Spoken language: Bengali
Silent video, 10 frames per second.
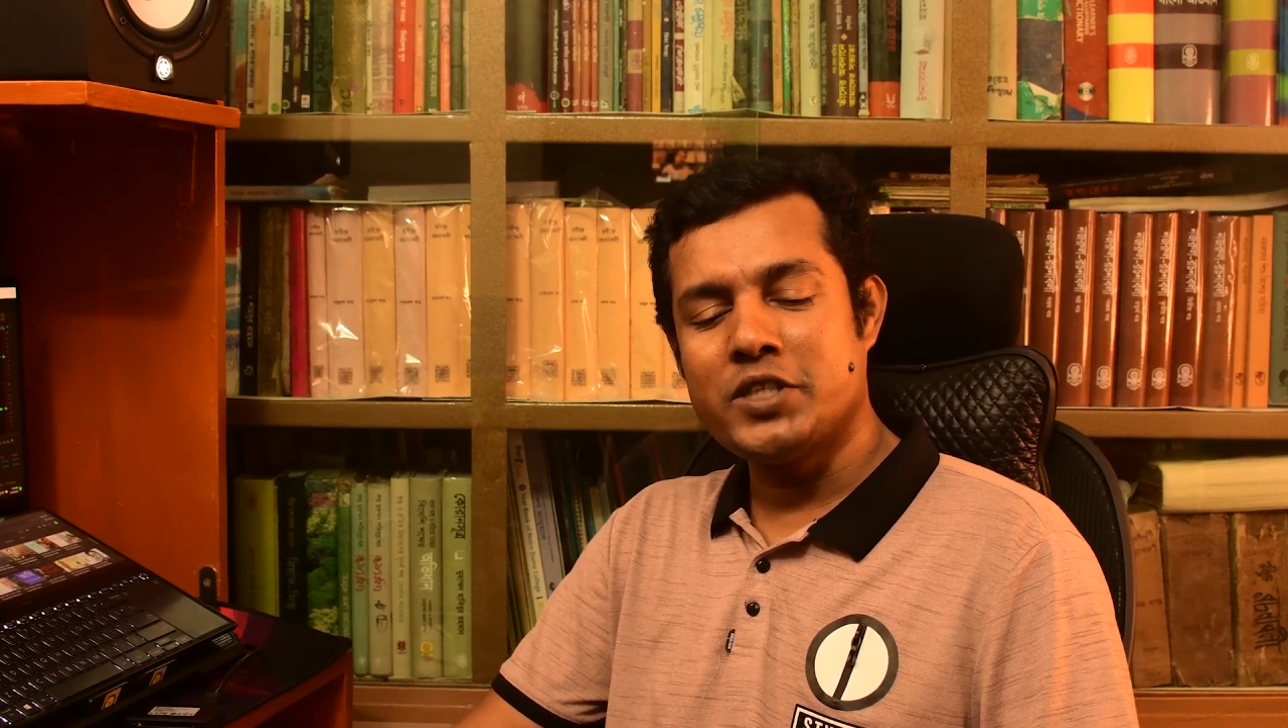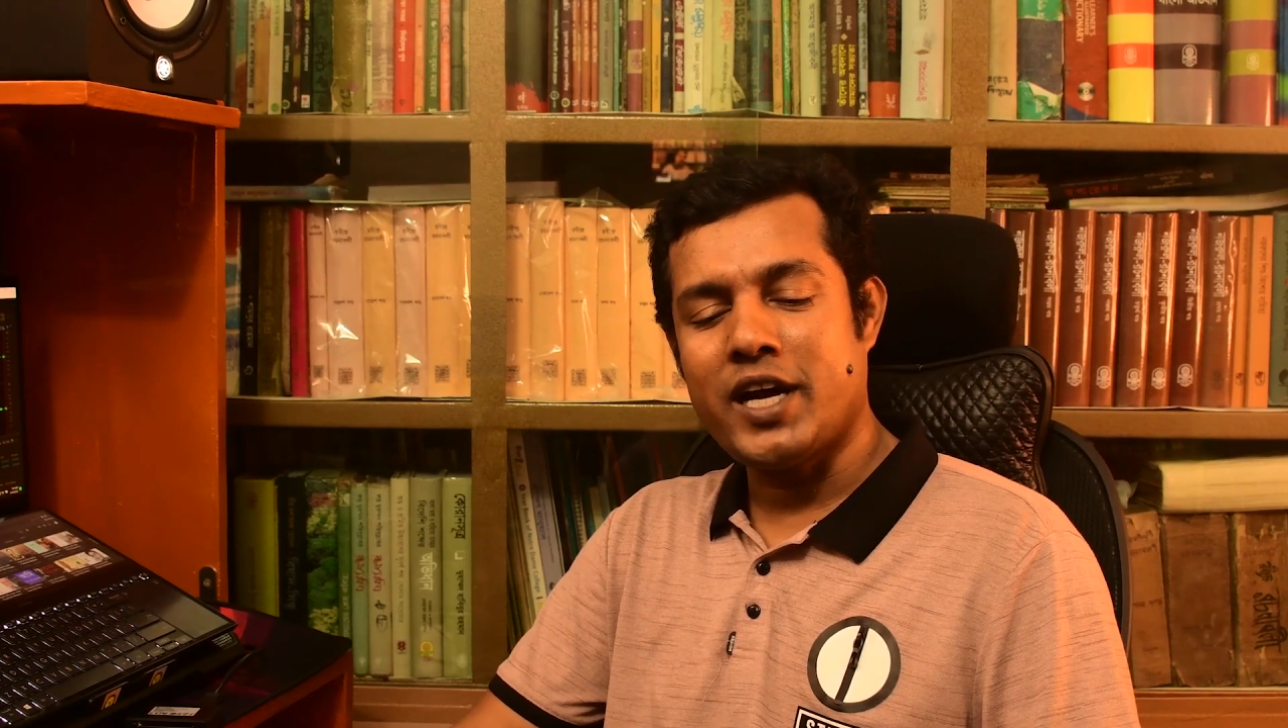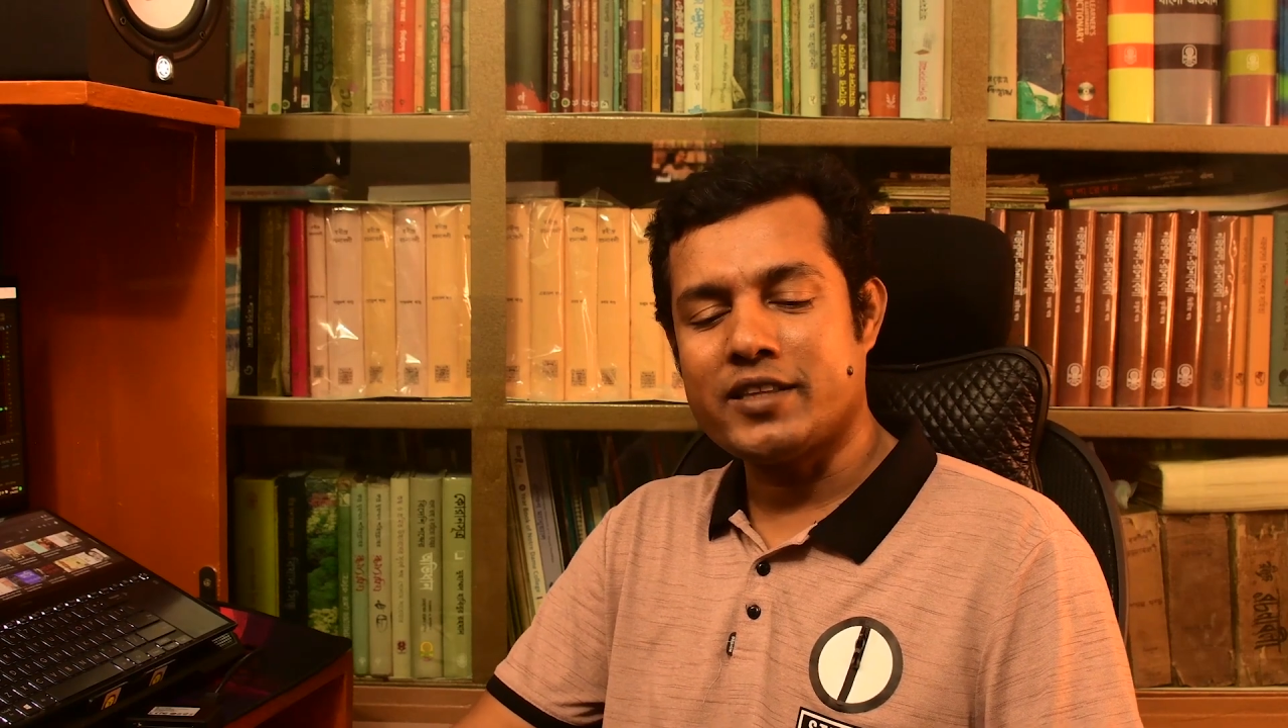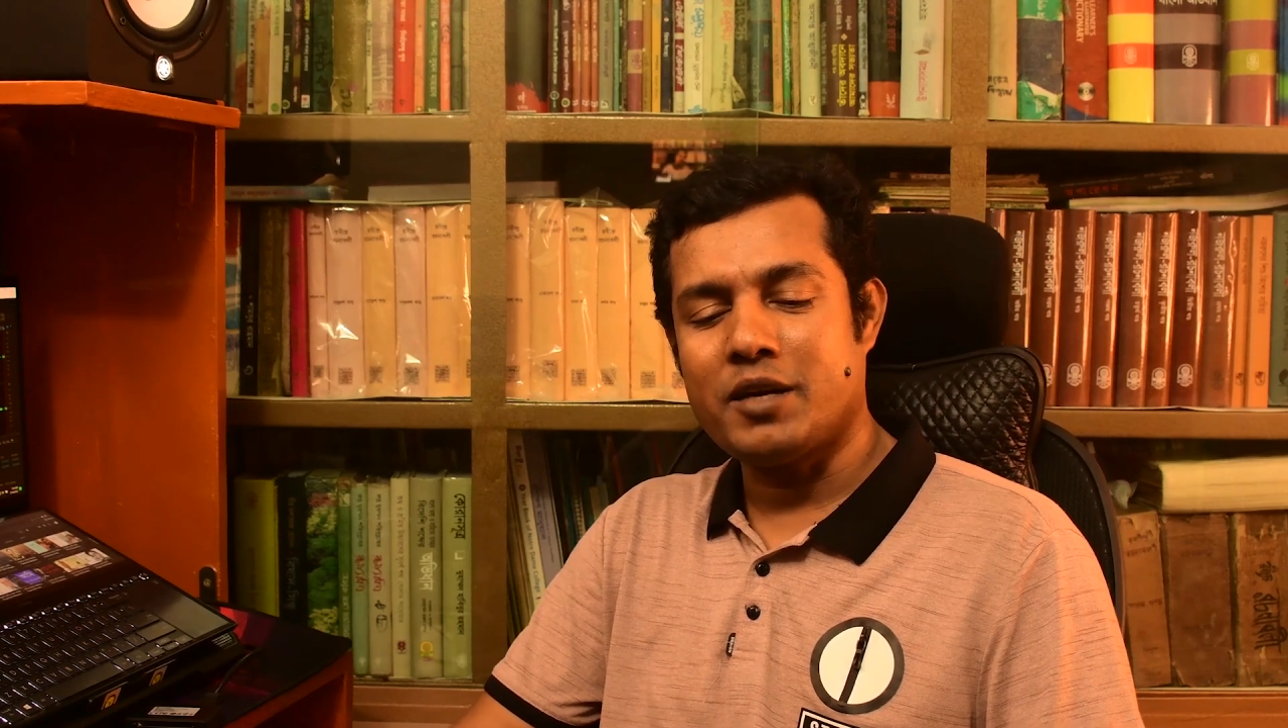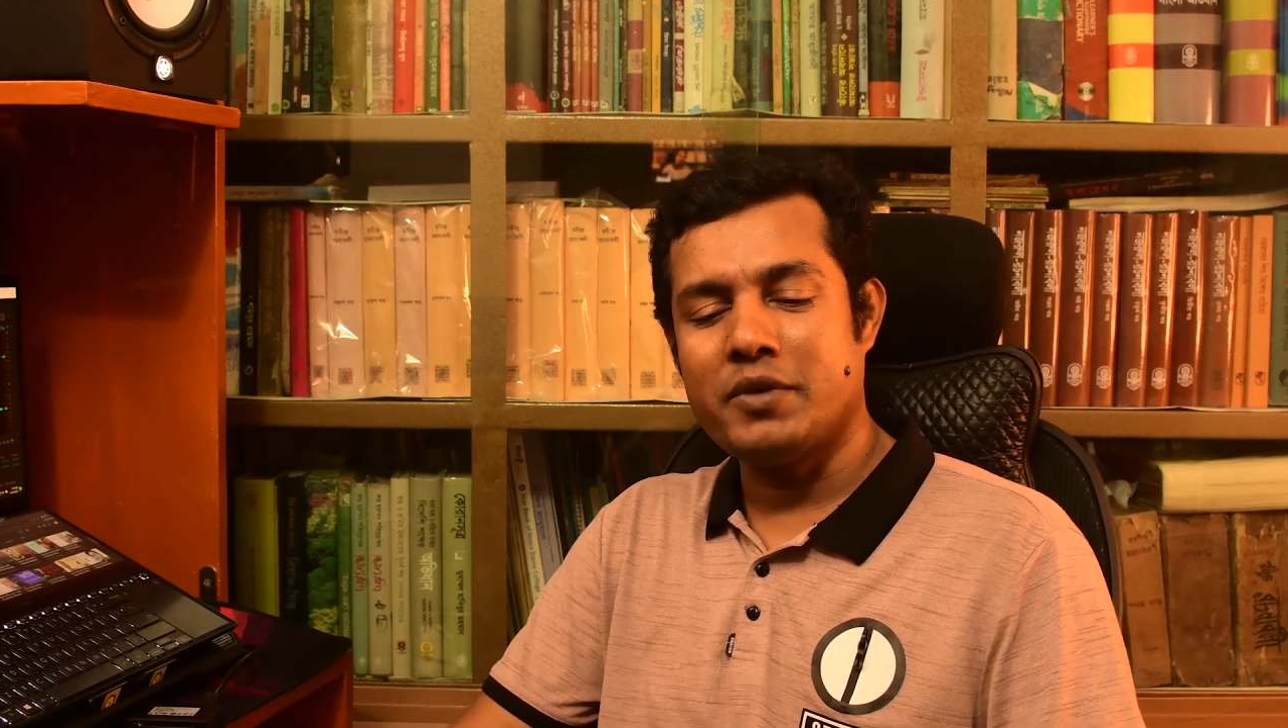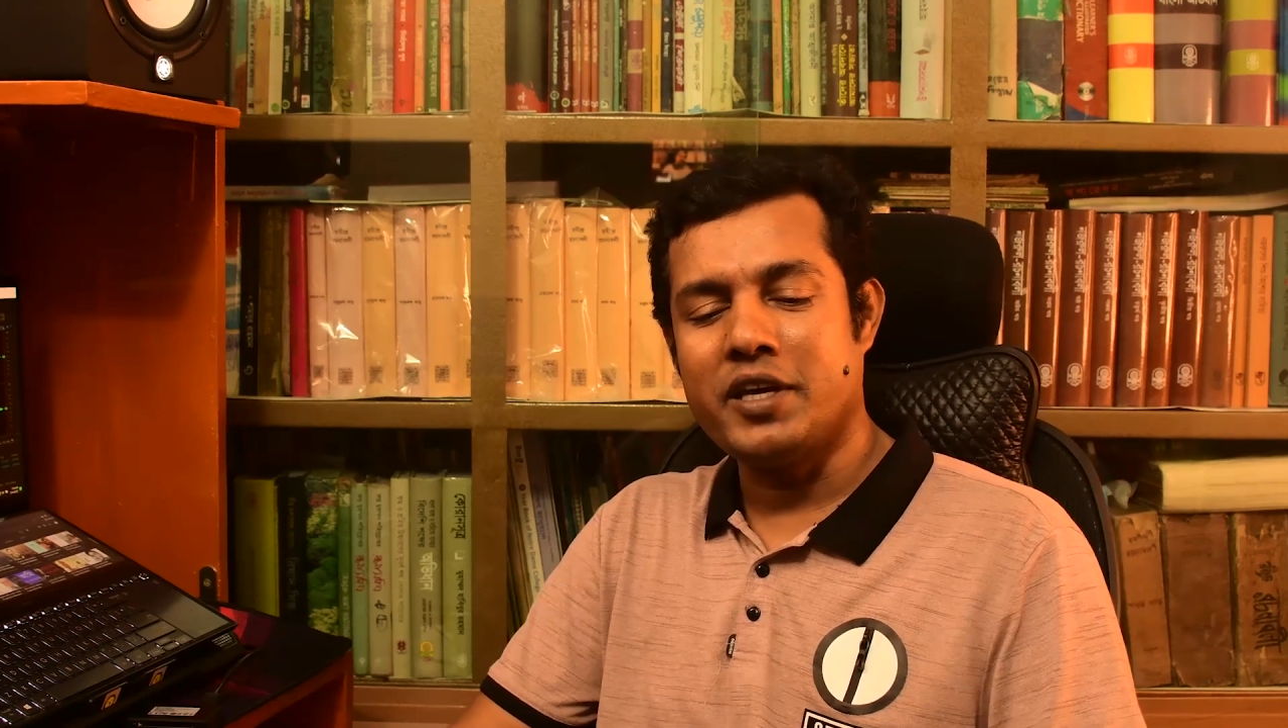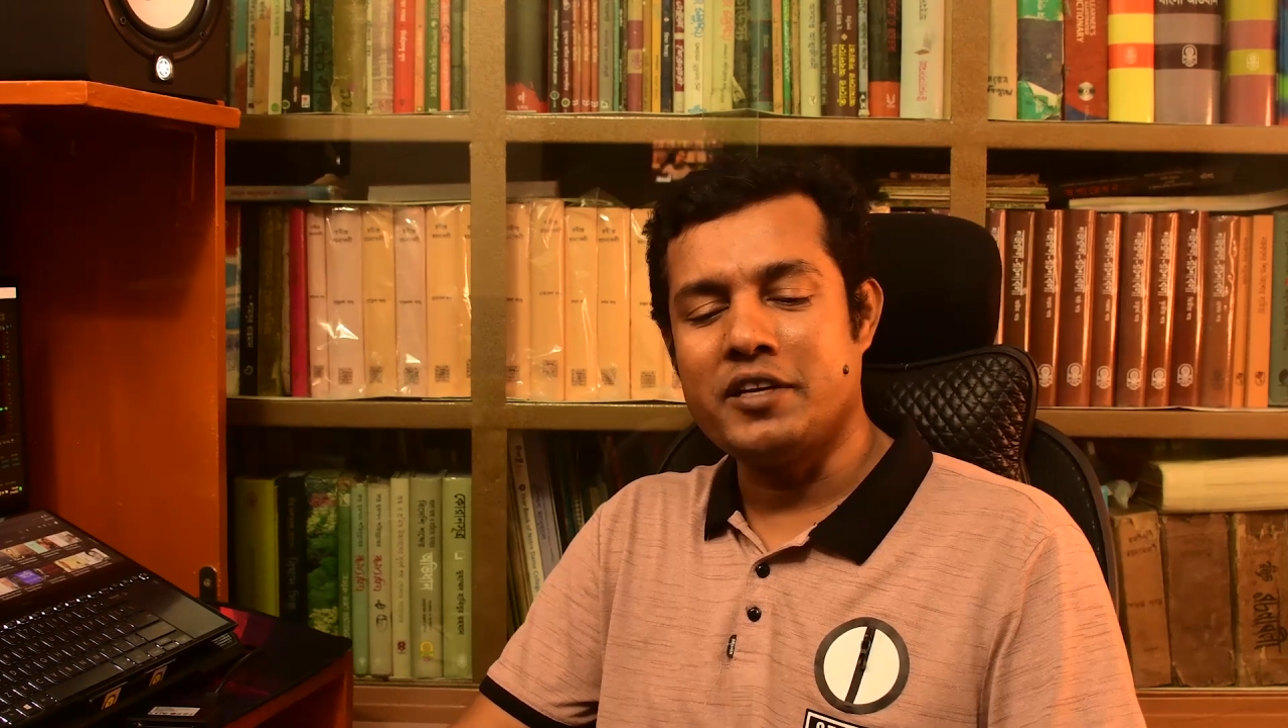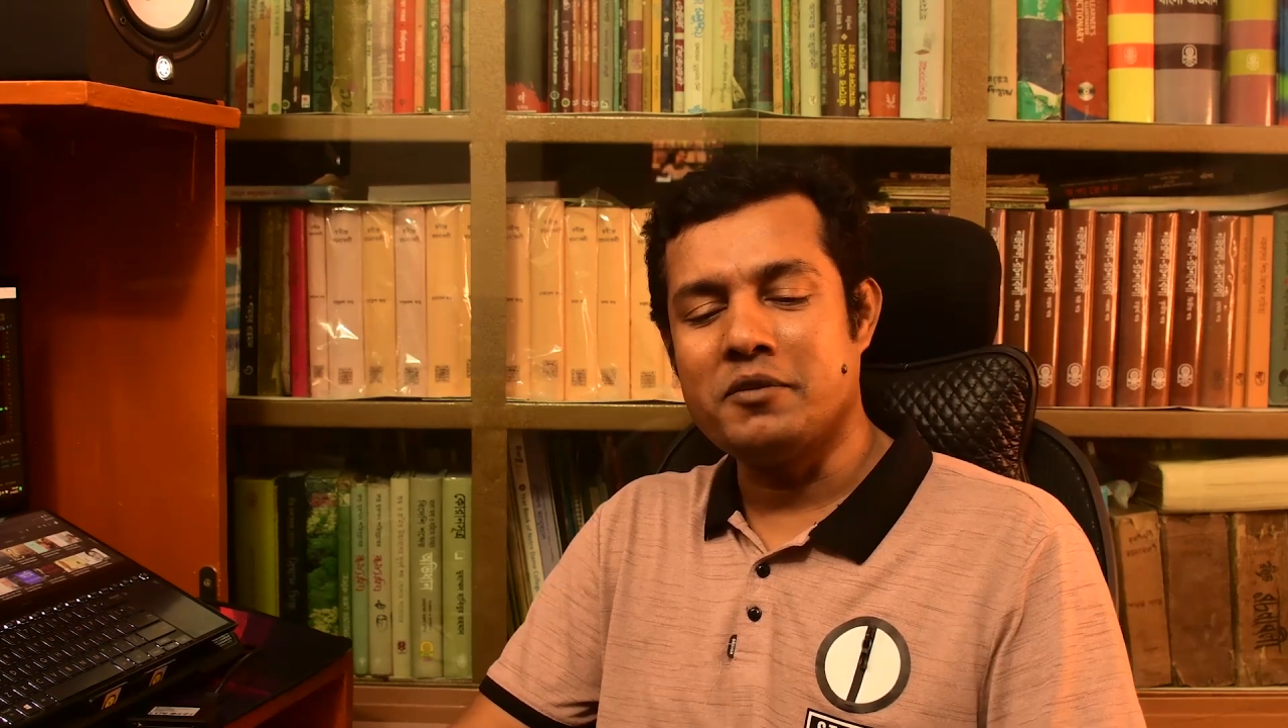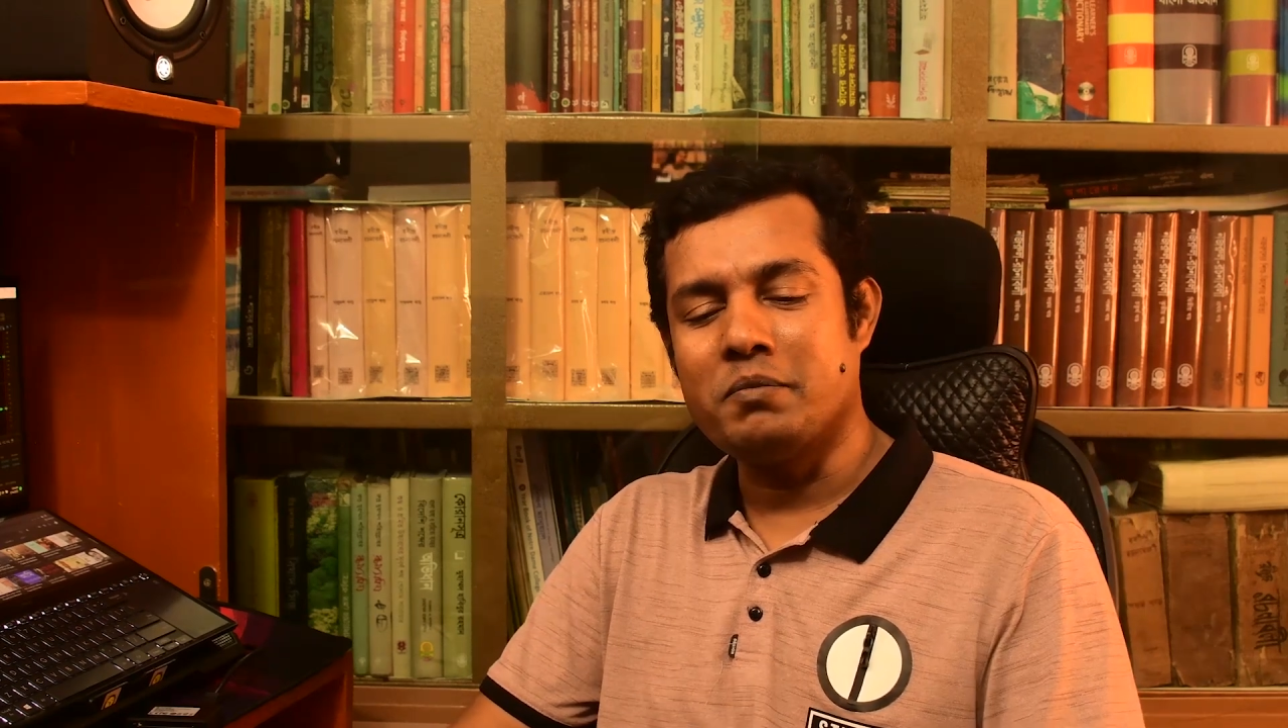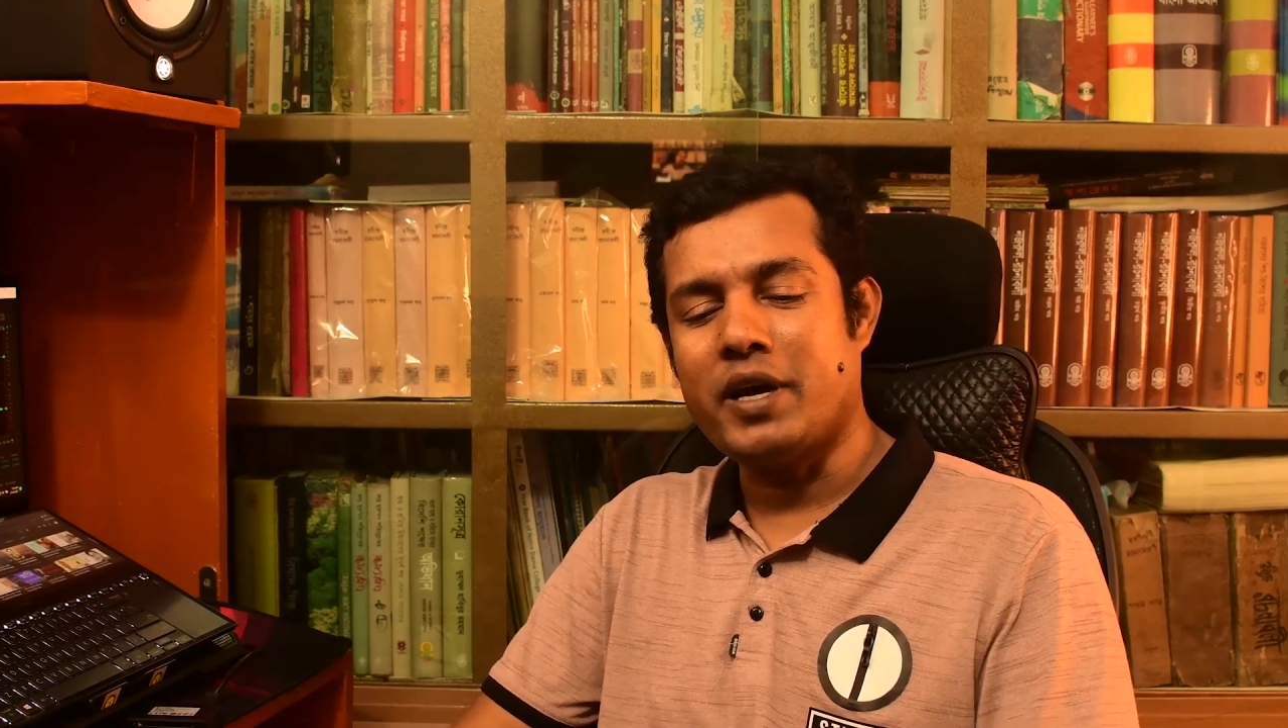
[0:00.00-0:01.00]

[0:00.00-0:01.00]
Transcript: ছাতাবিহীন